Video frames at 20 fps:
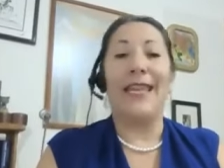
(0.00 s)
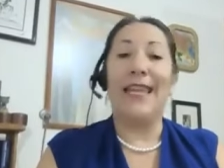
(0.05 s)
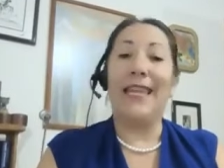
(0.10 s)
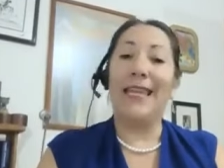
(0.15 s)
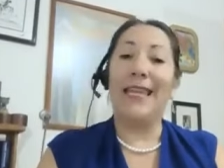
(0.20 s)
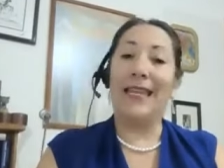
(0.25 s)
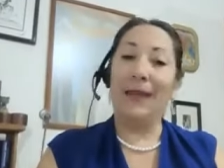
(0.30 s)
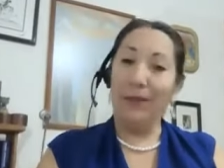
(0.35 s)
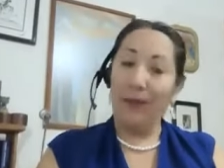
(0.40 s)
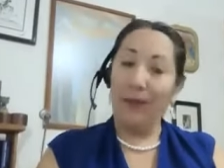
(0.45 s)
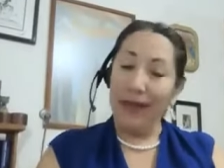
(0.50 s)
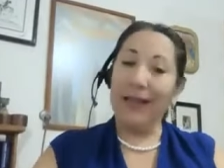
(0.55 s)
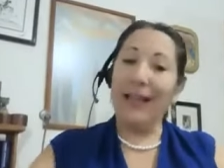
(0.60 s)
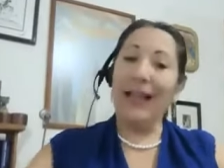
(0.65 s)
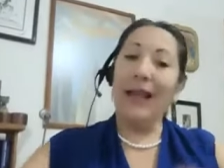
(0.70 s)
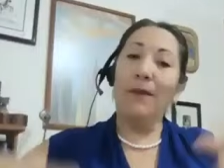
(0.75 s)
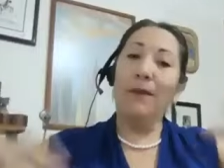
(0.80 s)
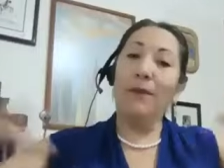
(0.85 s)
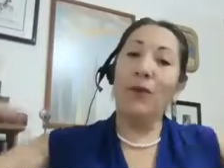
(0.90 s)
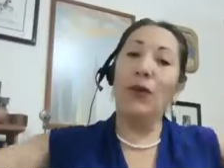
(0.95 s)
El
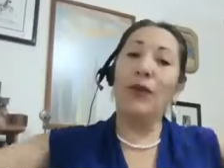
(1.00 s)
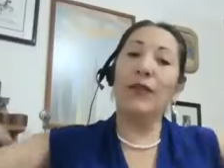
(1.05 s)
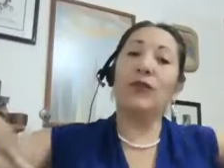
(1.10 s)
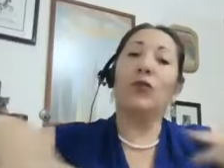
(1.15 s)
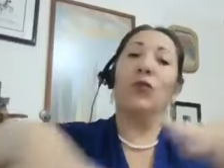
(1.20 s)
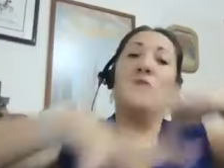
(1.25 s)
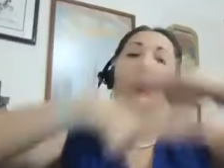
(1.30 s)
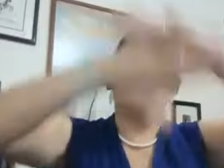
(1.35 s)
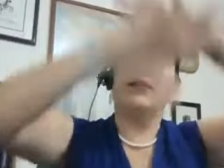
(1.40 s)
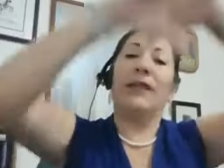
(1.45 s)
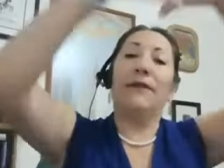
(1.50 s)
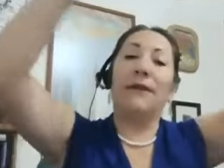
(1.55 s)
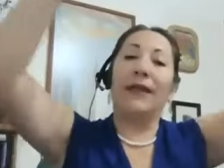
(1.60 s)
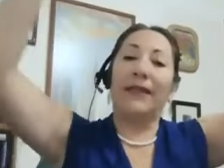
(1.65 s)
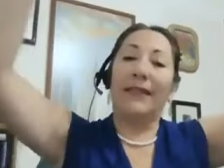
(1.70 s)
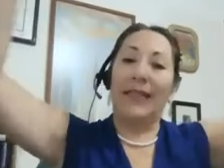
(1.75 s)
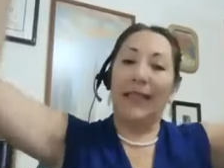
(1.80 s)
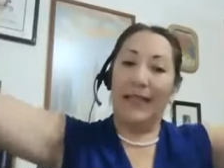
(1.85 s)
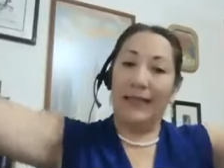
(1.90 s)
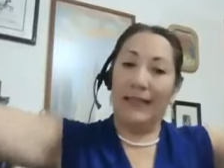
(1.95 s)
hipercampo es
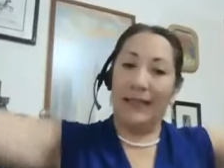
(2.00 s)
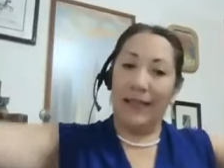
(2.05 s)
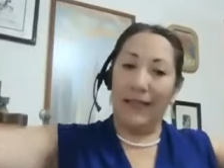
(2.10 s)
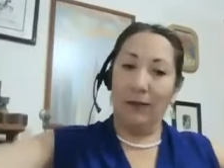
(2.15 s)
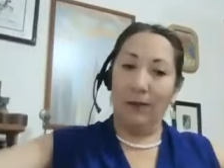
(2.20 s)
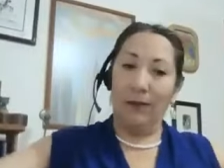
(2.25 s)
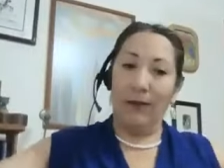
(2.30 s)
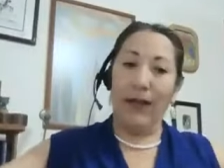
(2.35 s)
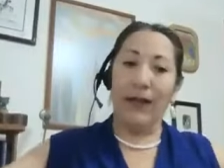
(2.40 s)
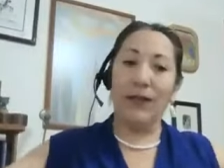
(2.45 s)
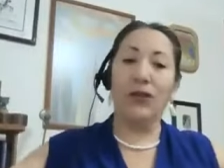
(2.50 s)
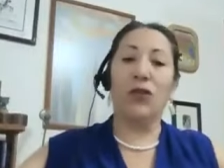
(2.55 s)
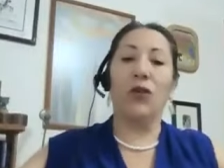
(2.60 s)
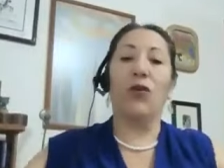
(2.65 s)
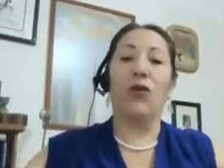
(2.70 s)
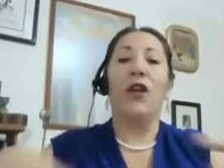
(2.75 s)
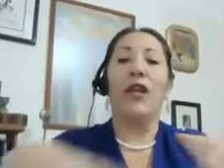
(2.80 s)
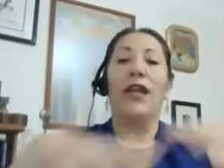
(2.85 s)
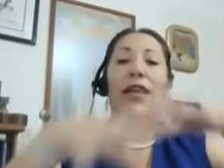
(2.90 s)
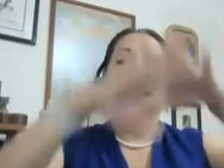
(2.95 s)
justamente este
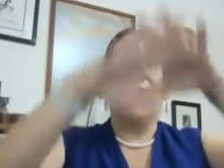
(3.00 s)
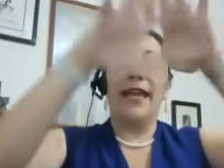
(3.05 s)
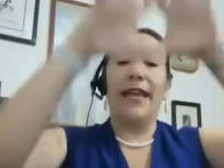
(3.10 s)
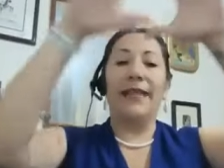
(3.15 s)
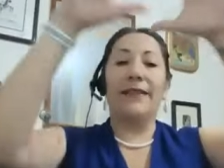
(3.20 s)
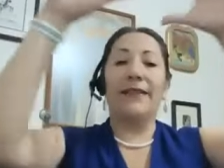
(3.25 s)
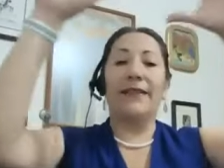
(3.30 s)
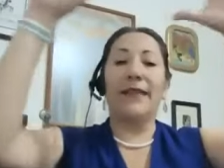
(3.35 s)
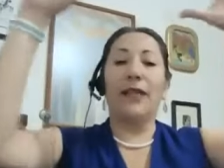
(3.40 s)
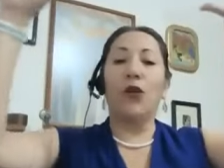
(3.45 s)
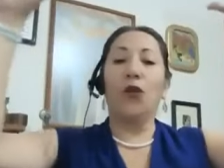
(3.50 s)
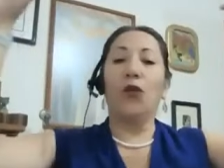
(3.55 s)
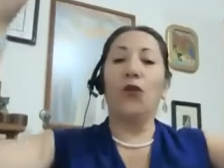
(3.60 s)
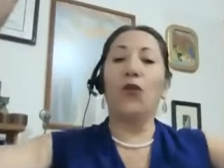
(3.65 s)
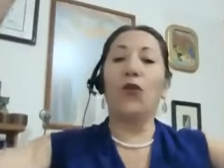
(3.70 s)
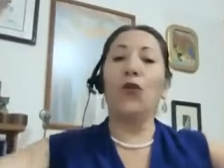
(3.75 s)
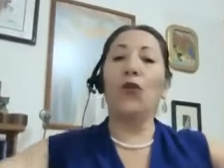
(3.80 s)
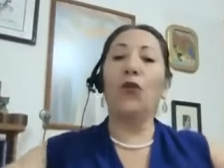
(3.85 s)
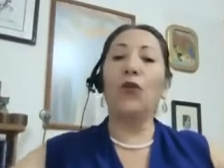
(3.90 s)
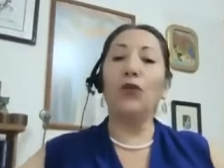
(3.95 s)
espacio, este
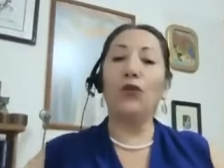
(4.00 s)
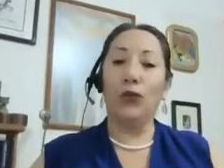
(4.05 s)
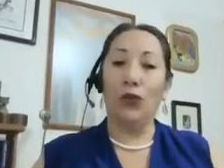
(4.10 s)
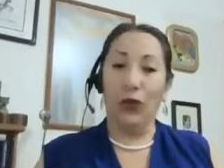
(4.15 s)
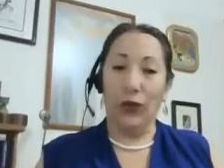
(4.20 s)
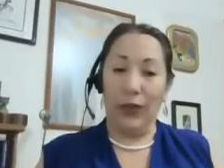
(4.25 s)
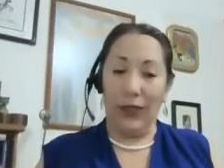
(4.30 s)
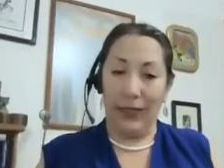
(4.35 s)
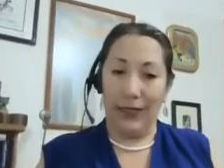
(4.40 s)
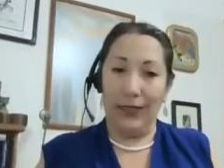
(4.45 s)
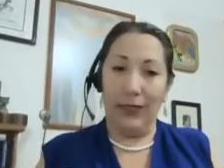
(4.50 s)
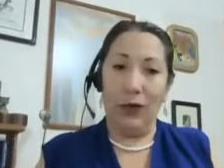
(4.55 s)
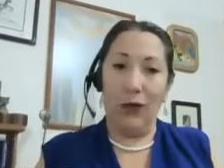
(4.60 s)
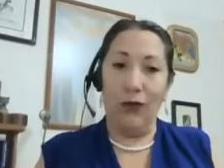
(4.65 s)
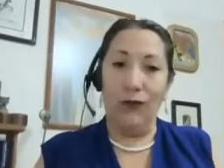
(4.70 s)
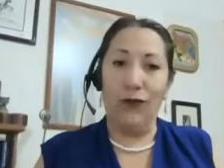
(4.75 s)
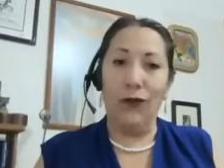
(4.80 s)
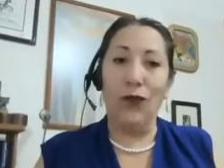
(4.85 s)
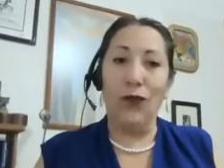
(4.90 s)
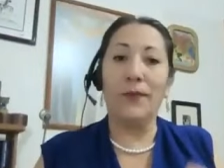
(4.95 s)
conjunto que se
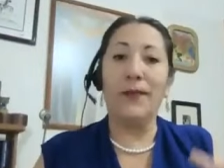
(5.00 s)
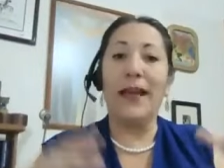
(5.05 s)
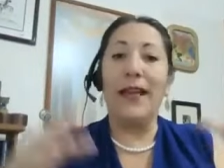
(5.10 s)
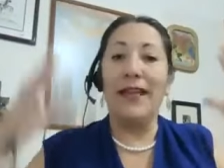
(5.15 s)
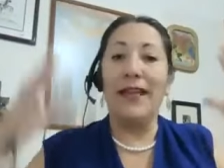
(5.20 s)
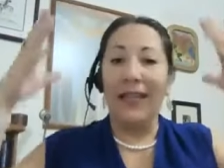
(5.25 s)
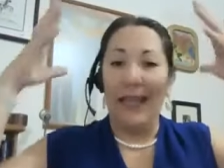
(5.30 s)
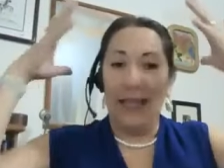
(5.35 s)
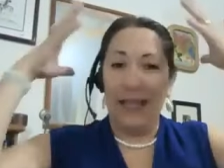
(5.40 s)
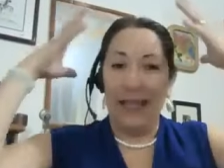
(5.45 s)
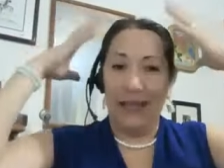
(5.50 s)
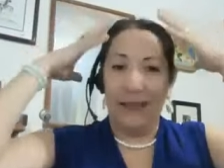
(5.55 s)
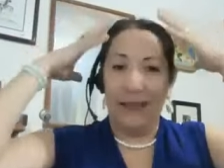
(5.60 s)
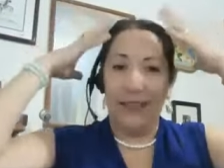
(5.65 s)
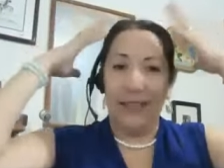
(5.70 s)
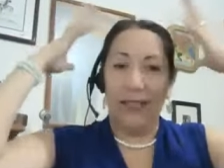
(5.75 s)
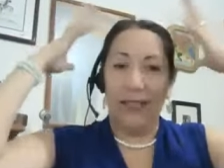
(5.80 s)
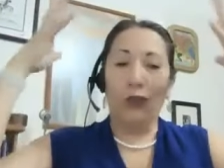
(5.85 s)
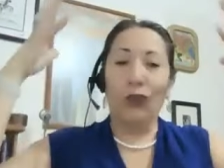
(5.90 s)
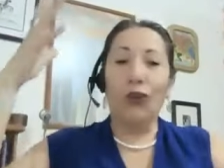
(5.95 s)
conforma
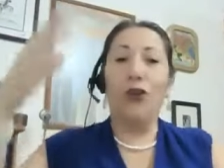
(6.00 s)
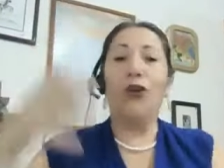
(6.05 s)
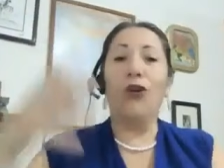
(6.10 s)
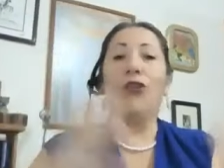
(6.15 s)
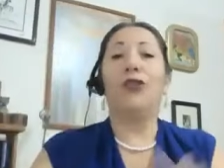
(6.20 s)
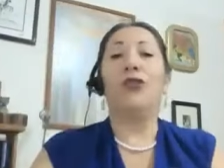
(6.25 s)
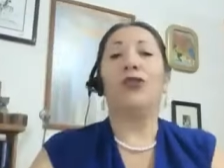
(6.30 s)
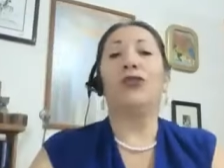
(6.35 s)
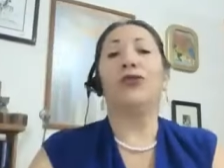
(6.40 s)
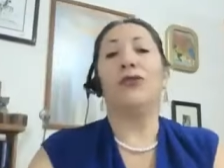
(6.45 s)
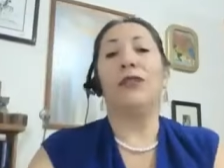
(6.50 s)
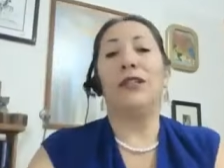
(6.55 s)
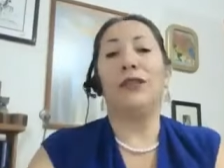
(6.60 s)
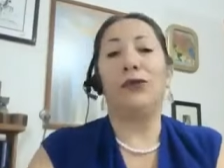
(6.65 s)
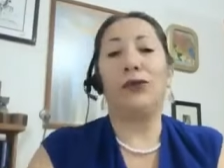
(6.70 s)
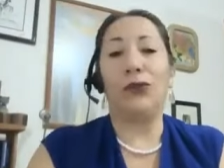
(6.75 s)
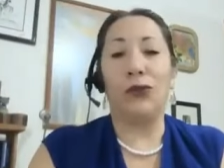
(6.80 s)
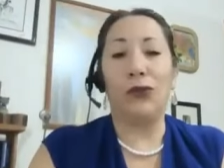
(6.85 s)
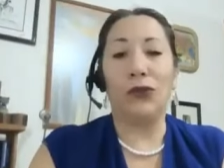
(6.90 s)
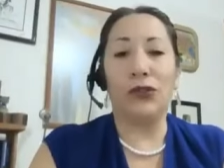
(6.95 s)
entre todos
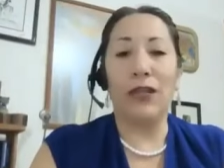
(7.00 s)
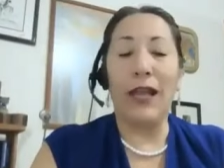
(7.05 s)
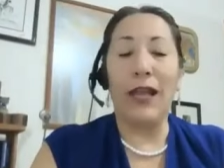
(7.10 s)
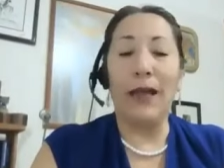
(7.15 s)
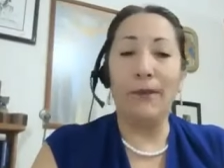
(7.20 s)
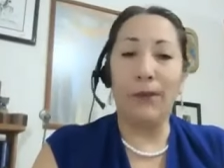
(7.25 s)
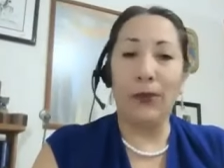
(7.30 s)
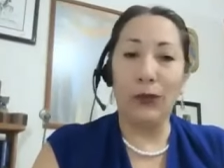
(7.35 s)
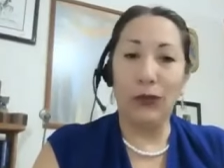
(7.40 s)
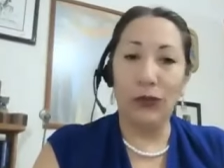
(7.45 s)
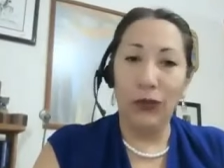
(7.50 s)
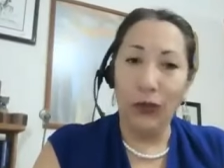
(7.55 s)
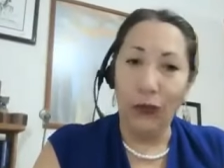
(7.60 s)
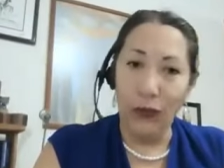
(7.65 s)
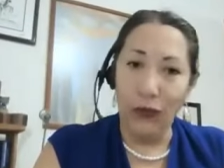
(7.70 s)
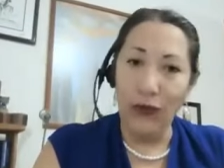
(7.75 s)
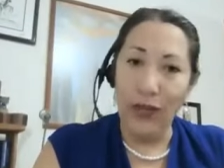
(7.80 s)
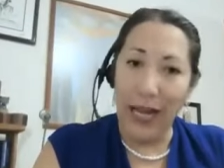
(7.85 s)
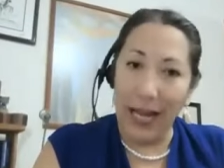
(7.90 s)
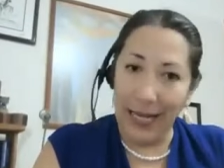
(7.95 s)
nuestros campos
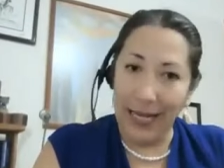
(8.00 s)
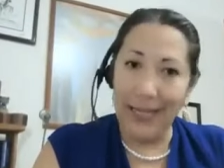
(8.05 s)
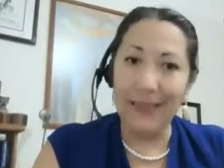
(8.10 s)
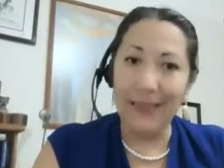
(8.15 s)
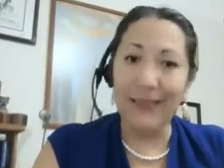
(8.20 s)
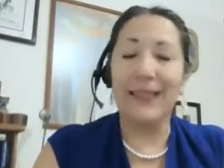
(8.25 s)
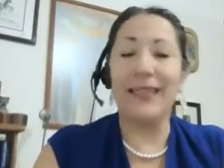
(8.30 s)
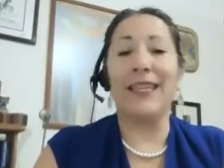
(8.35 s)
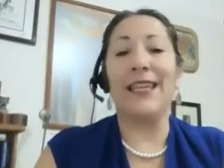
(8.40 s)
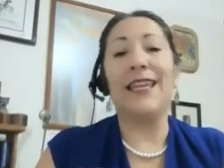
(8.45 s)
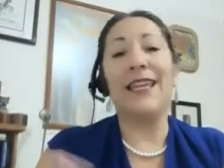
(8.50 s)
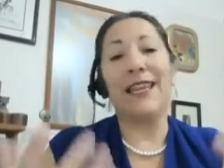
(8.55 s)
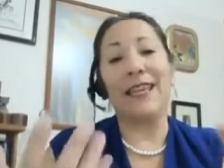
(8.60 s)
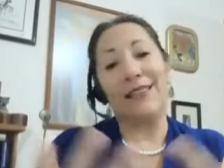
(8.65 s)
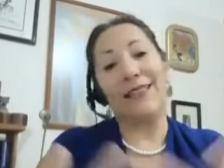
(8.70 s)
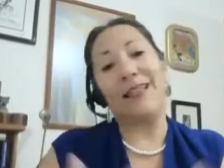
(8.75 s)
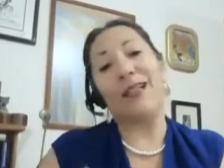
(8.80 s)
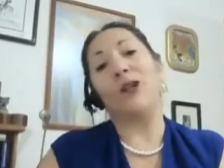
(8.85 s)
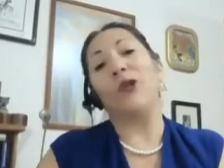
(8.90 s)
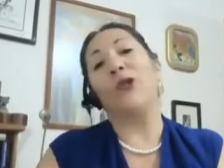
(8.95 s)
neuronales y
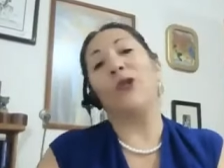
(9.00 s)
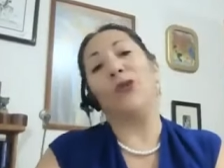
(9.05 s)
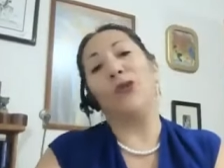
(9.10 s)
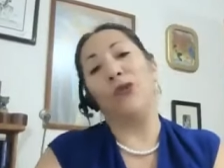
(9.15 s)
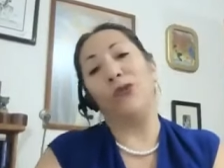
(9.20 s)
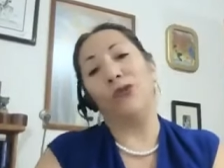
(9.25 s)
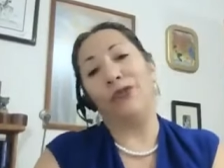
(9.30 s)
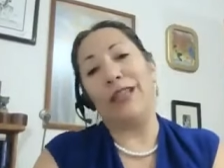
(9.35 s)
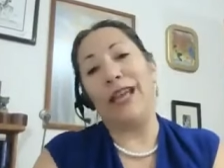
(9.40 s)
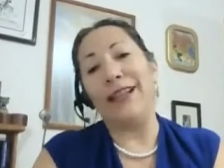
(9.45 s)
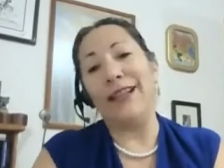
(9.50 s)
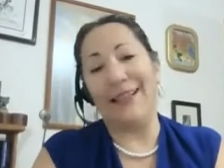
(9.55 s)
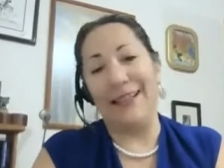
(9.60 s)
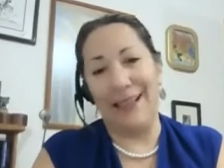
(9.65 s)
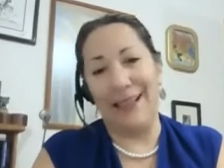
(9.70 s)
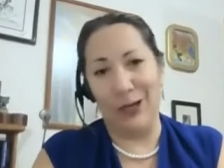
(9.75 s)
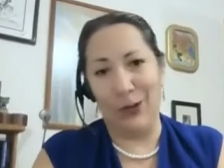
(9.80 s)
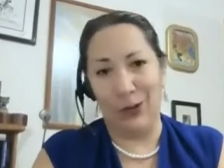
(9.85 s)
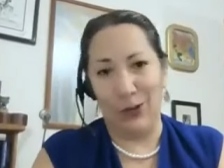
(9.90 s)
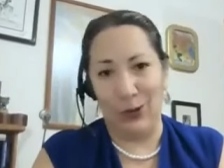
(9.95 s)
que se conjuntan
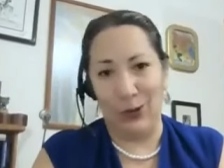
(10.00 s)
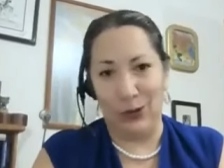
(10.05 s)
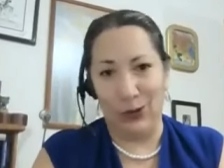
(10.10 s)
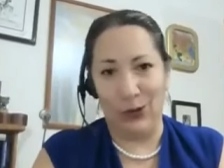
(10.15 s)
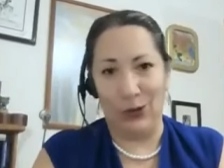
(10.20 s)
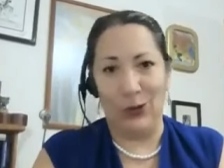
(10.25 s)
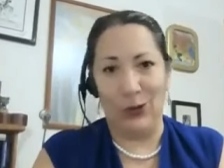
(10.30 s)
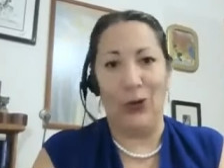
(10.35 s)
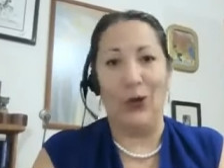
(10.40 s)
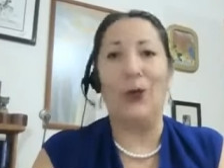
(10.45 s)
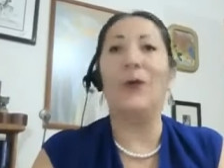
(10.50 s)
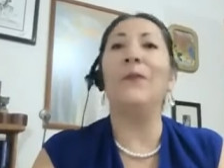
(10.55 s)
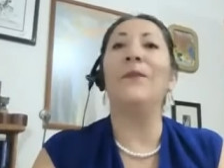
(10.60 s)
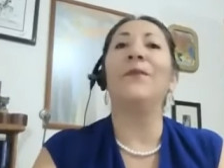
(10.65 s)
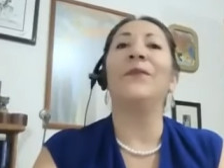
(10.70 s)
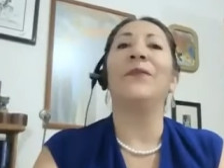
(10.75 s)
en uno solo.